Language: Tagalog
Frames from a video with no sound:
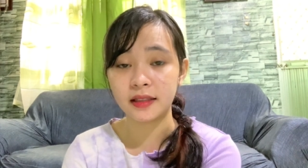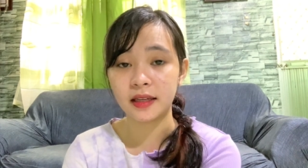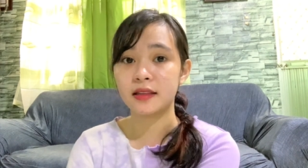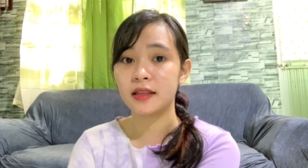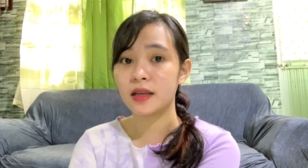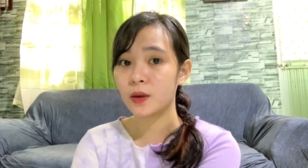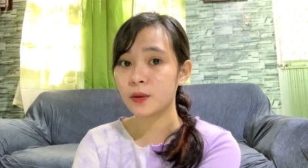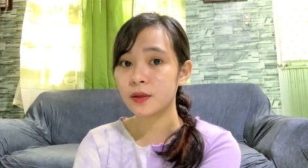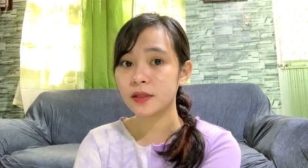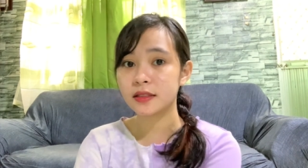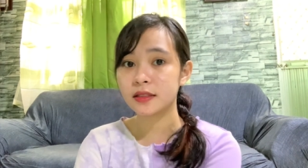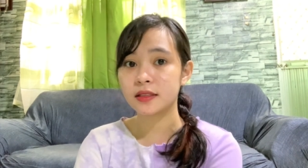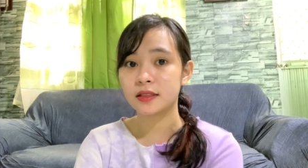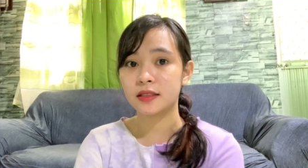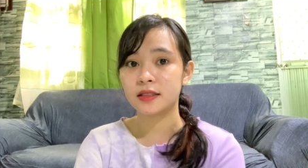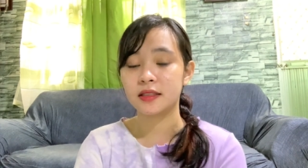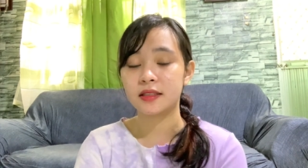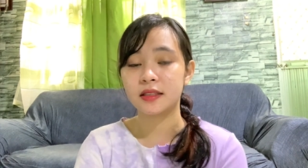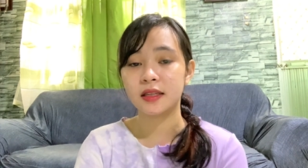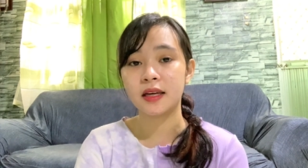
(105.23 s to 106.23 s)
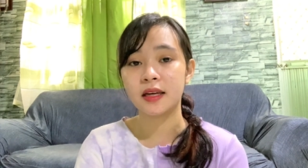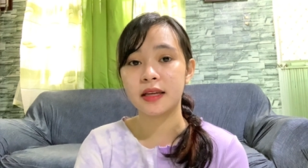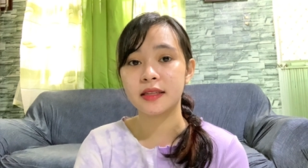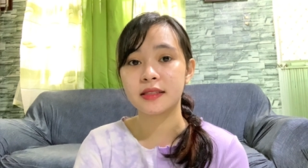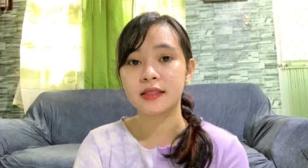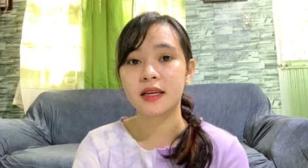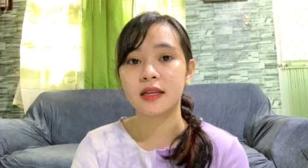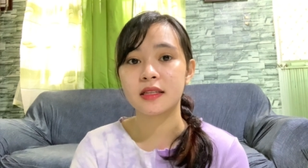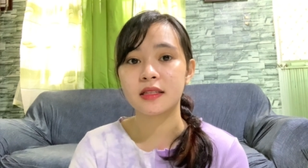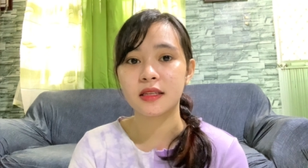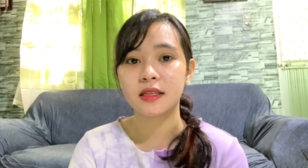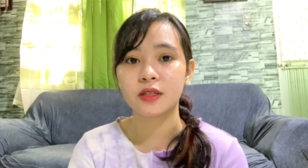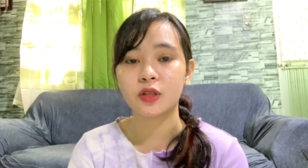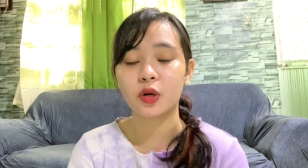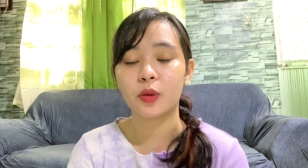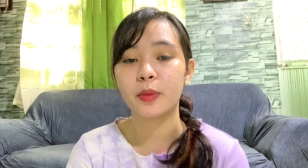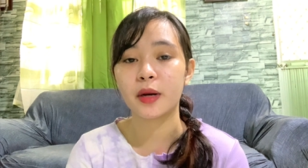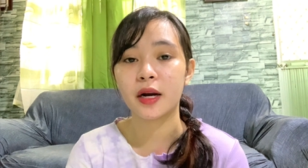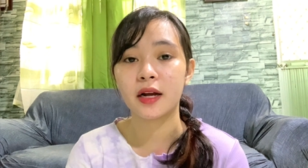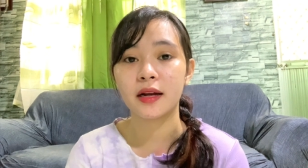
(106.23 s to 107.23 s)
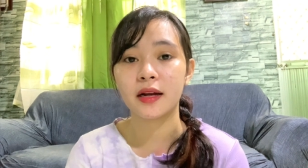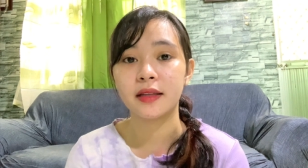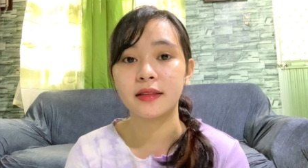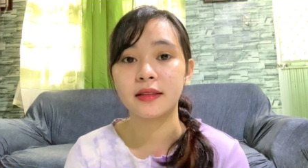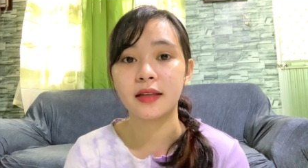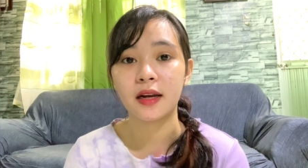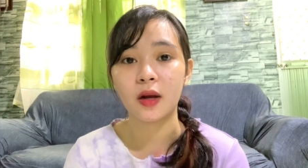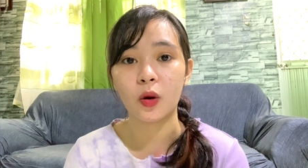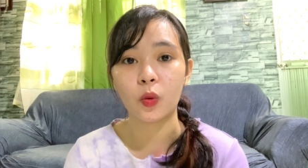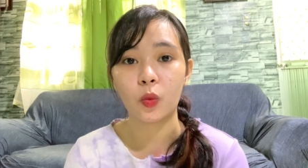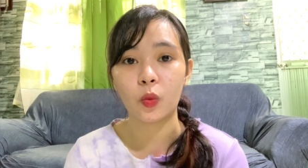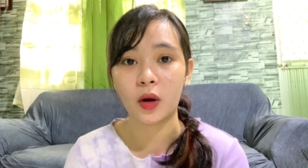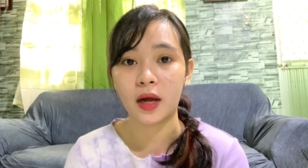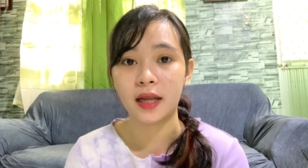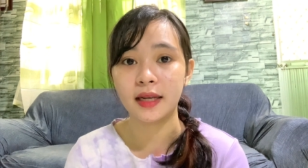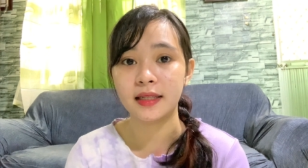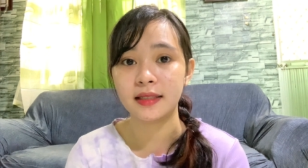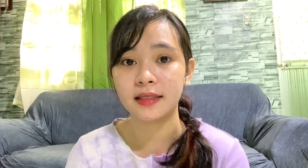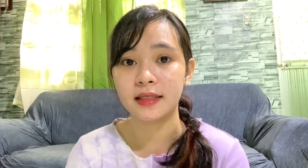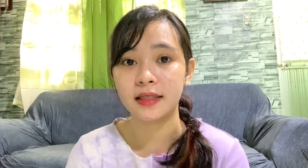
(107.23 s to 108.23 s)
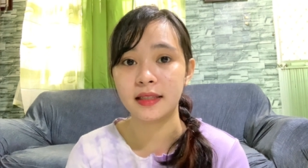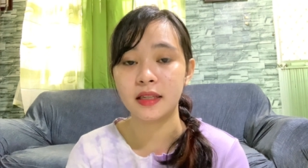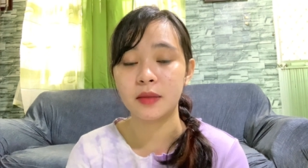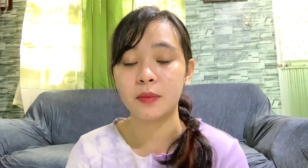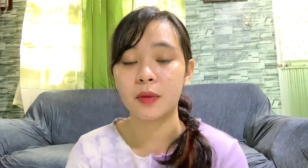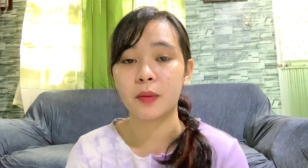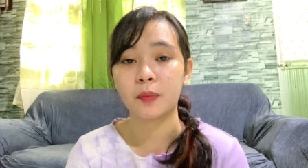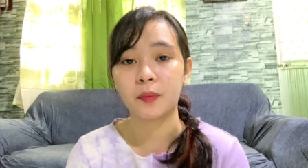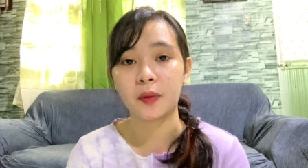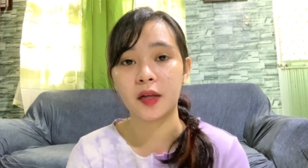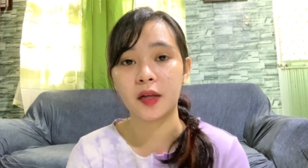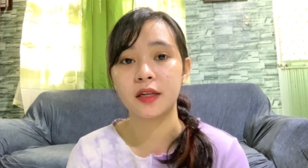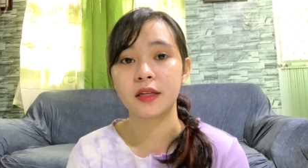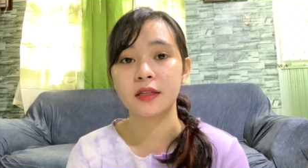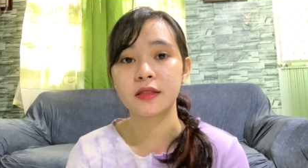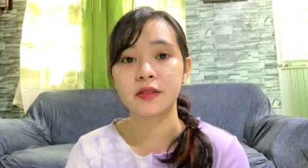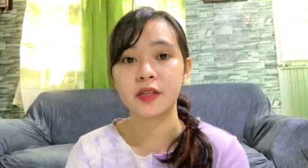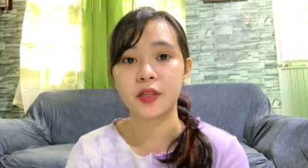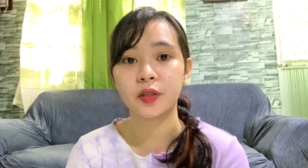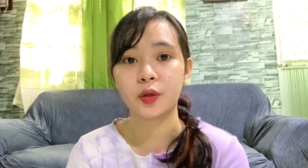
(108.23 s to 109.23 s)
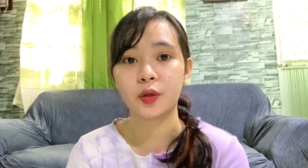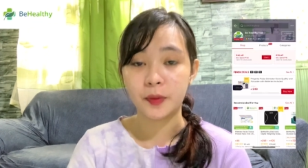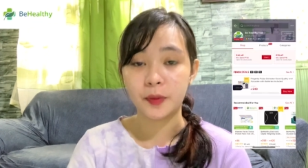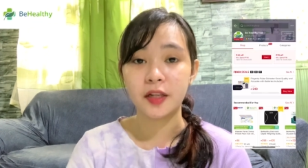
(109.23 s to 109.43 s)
Hindi ako nagsisip magsisisi guys kasi sobrang ganda ng quality ng mga products na to.